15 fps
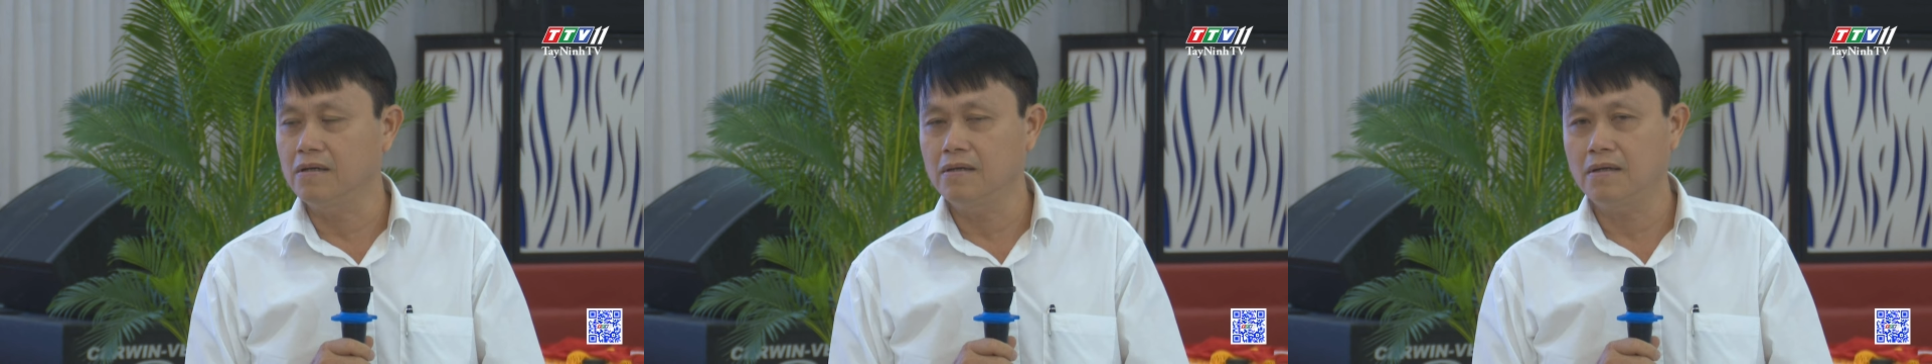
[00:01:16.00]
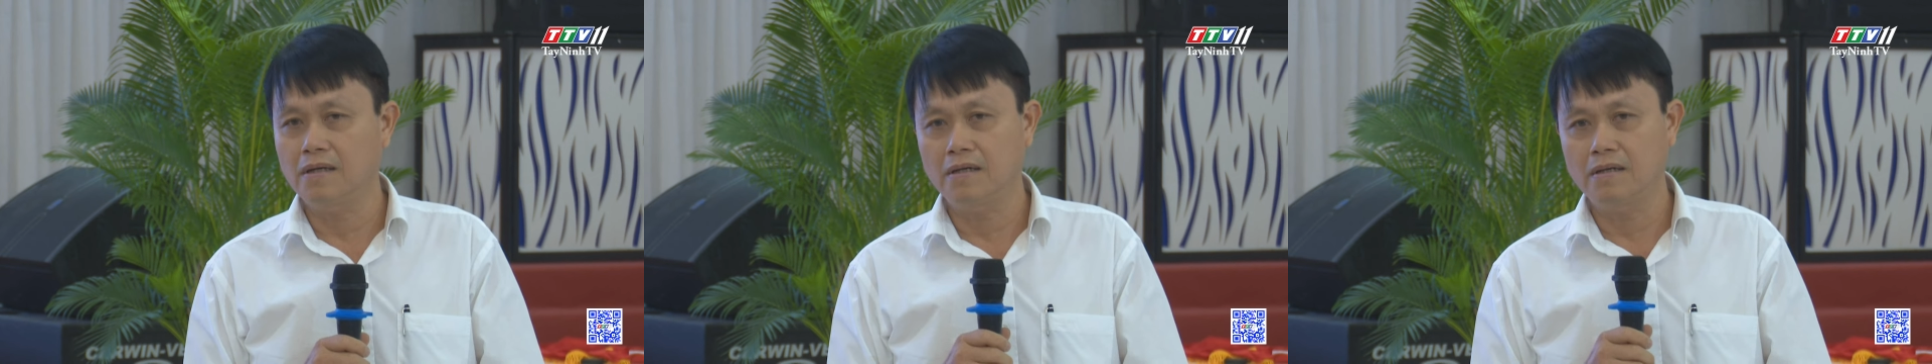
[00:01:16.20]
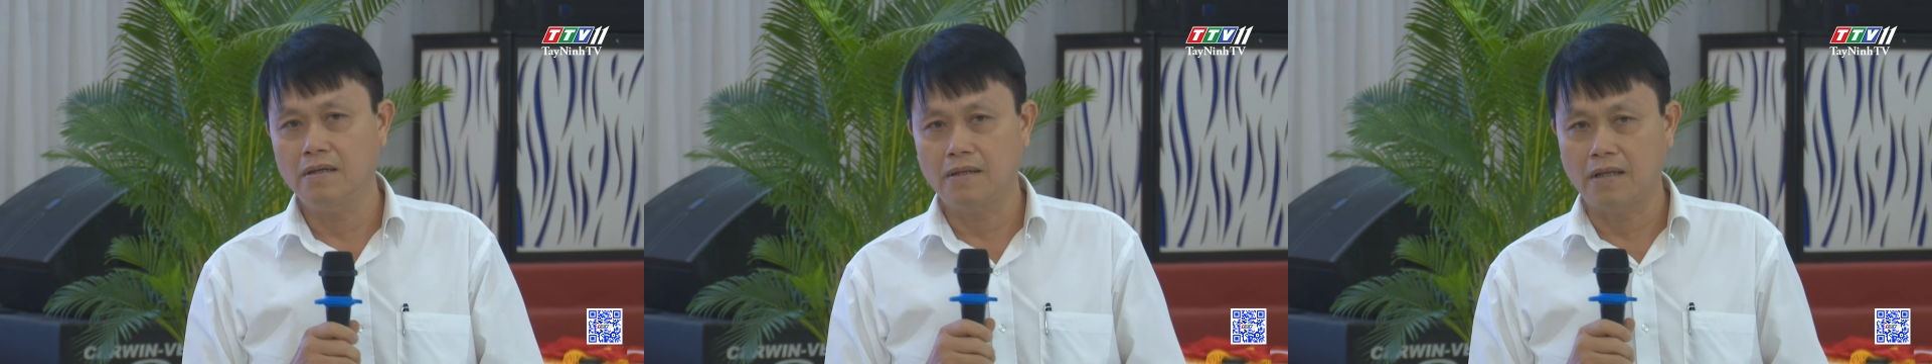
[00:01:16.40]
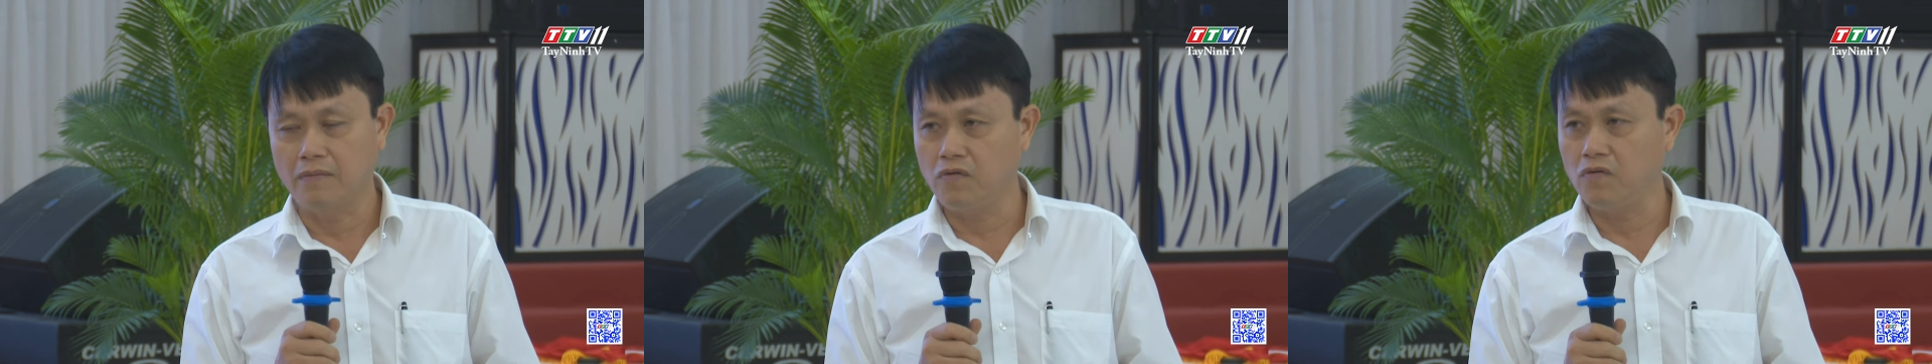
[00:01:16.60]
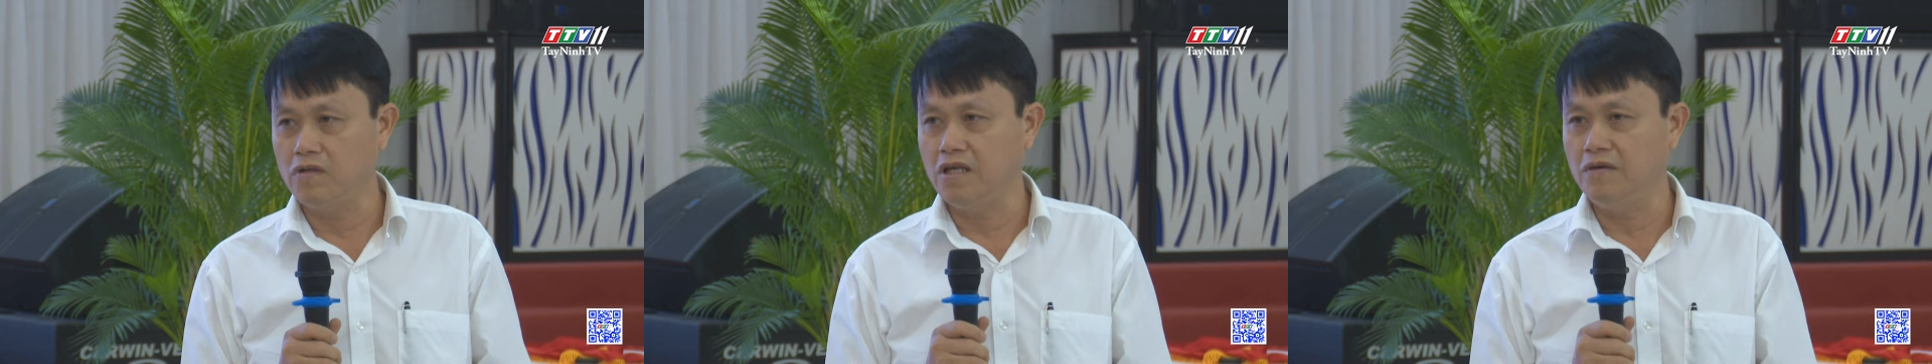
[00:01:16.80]
Hỗ trợ doanh
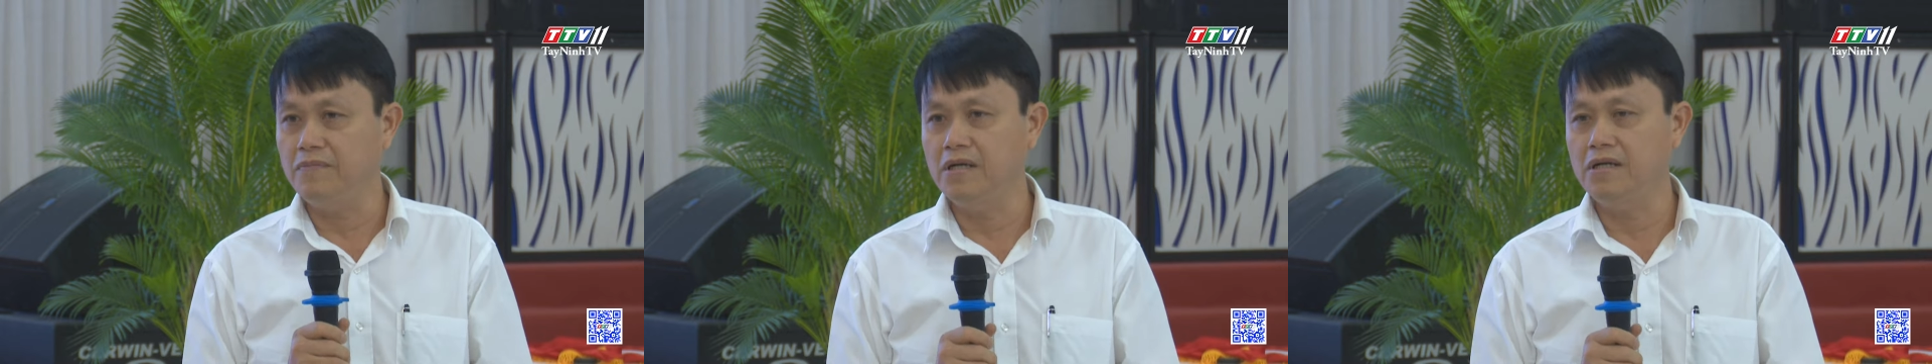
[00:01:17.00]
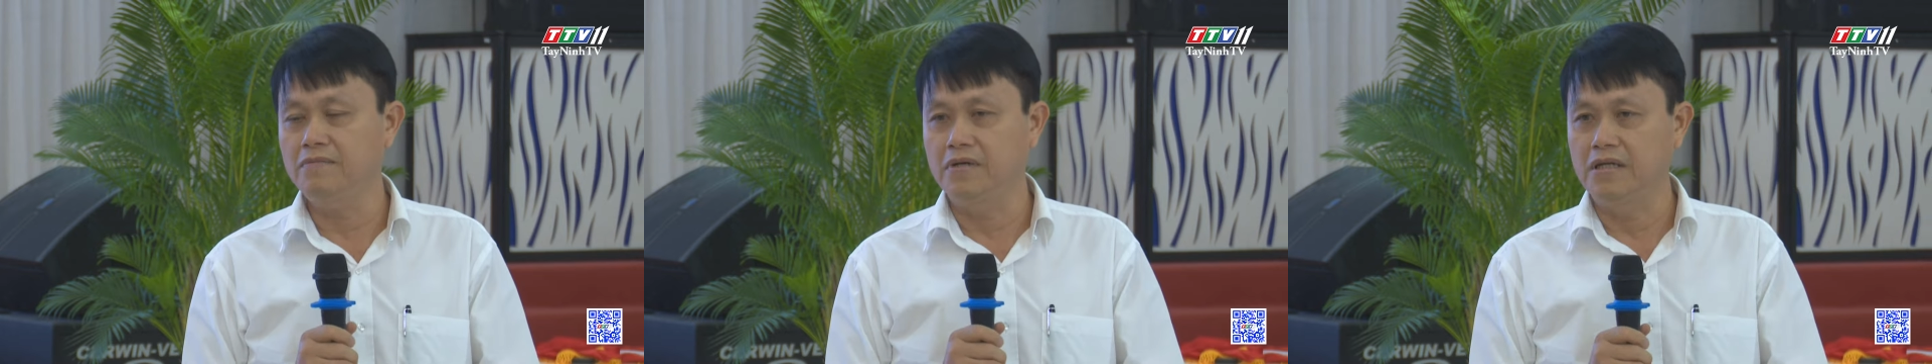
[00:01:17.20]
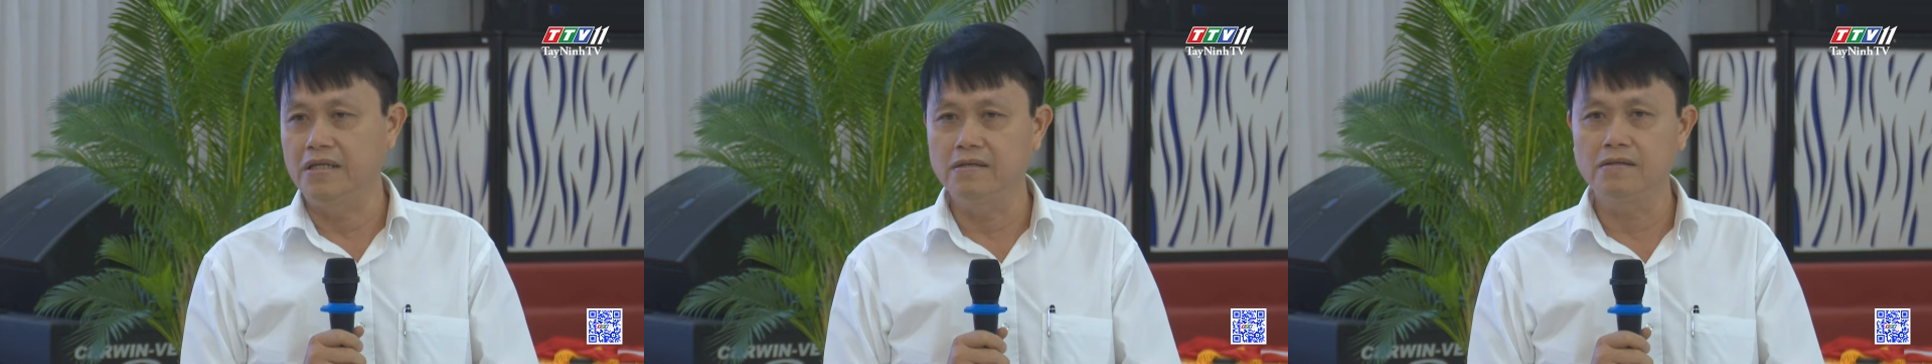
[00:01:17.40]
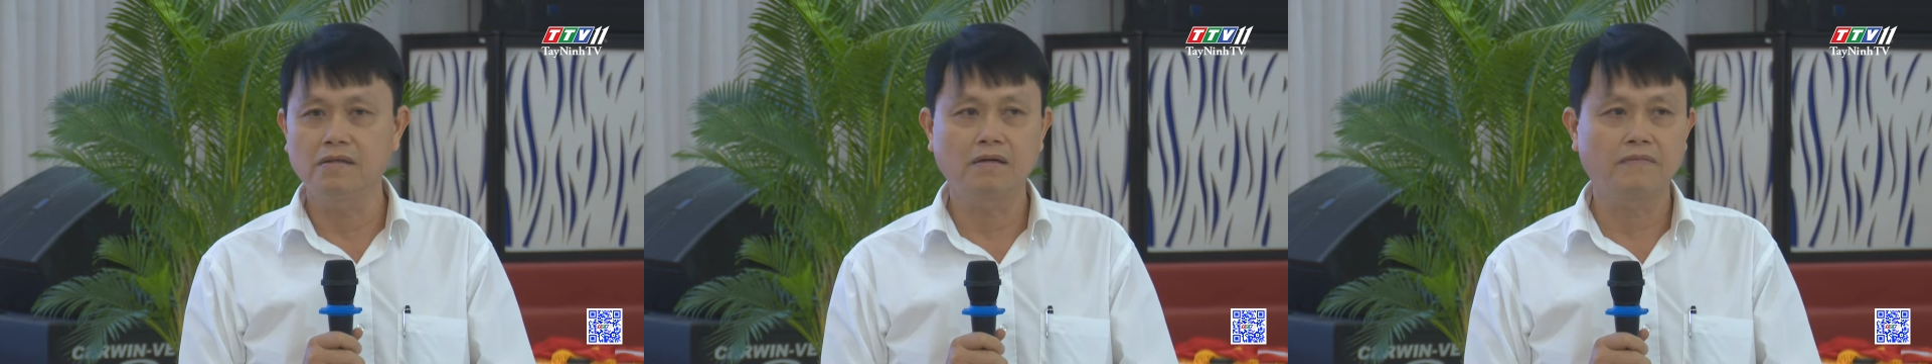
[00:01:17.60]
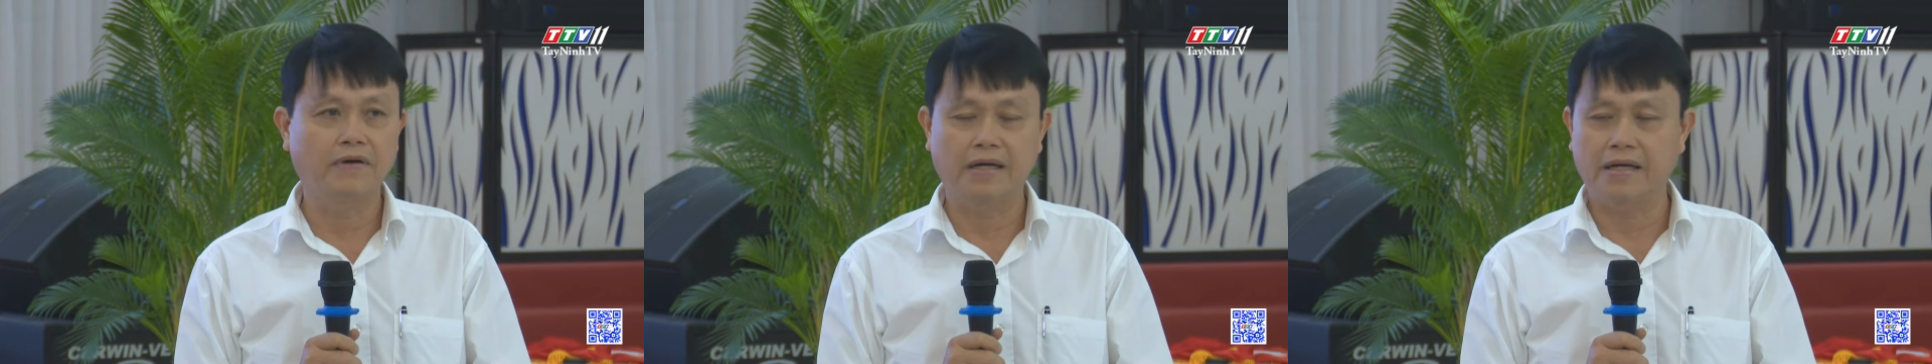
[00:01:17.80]
nghiệp, nhà đầu tư về
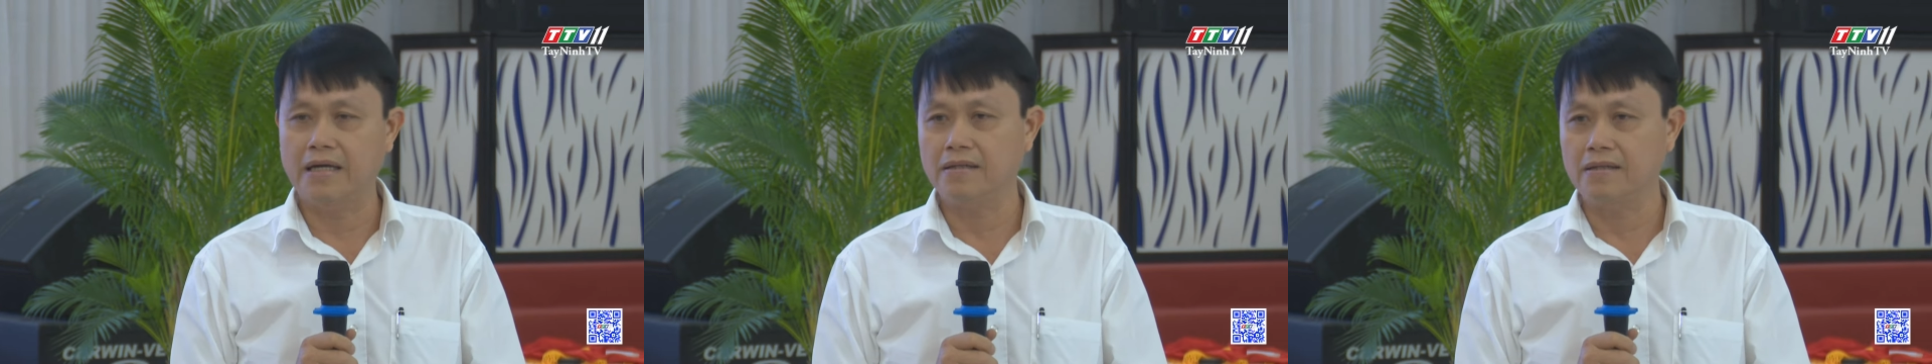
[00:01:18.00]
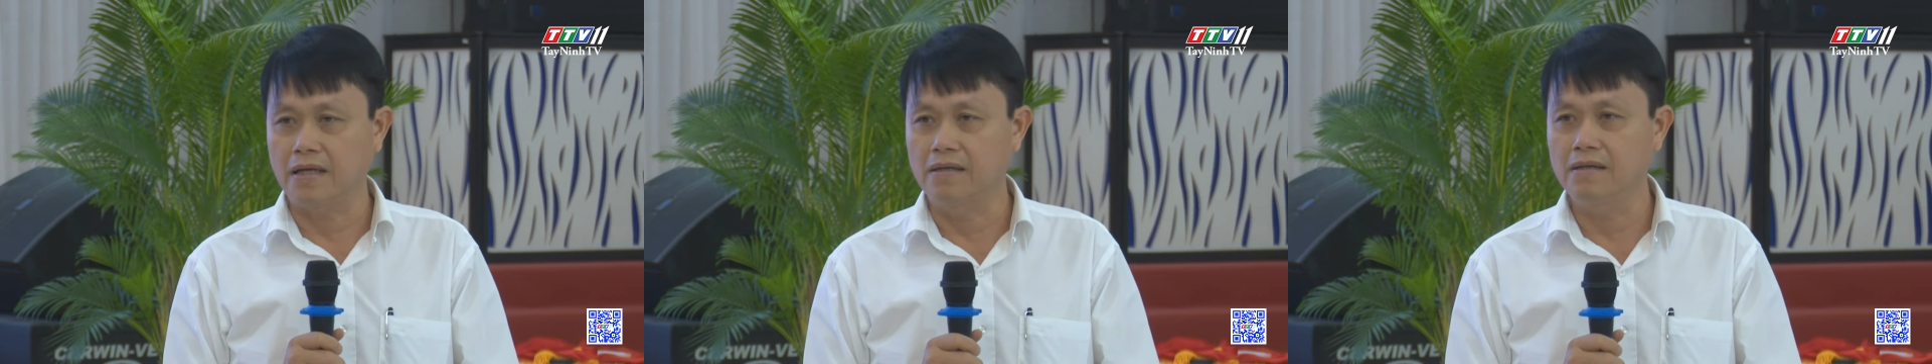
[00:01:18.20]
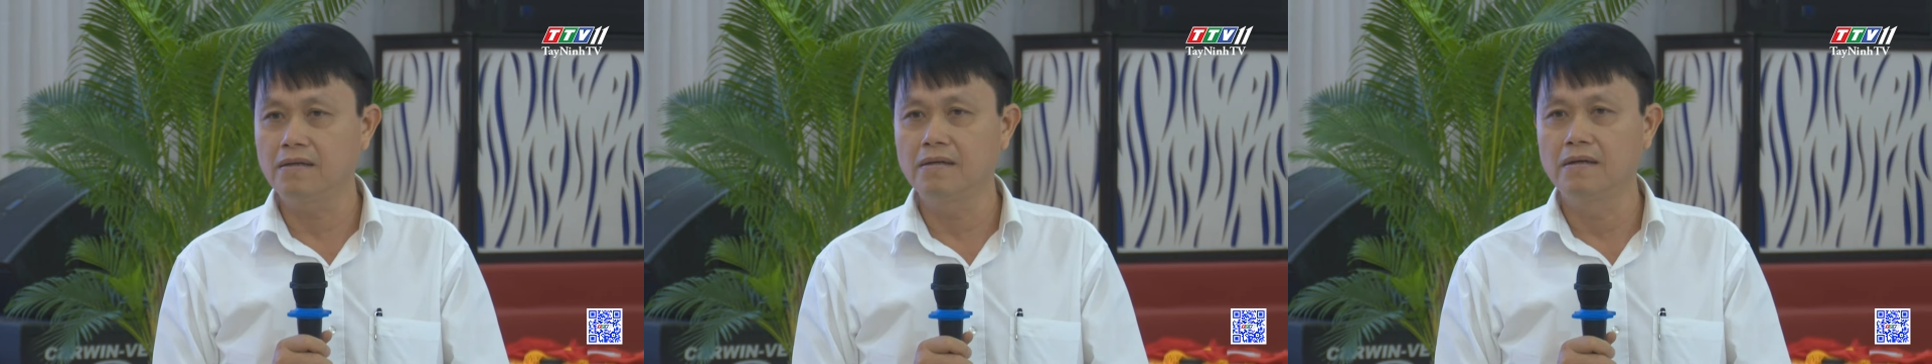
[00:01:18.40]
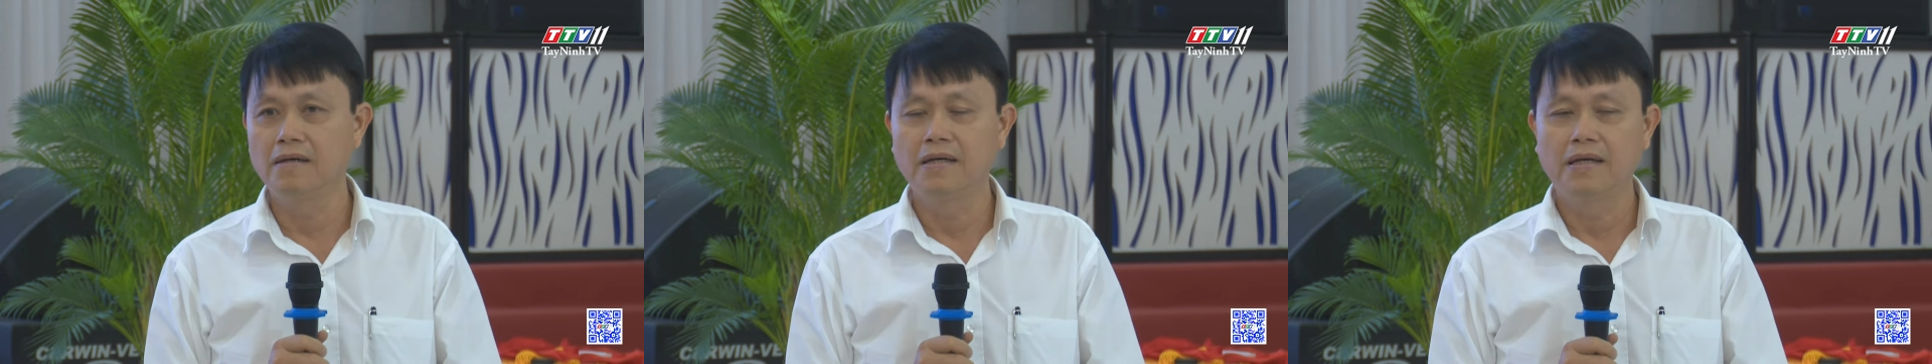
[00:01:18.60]
thuế, môi trường,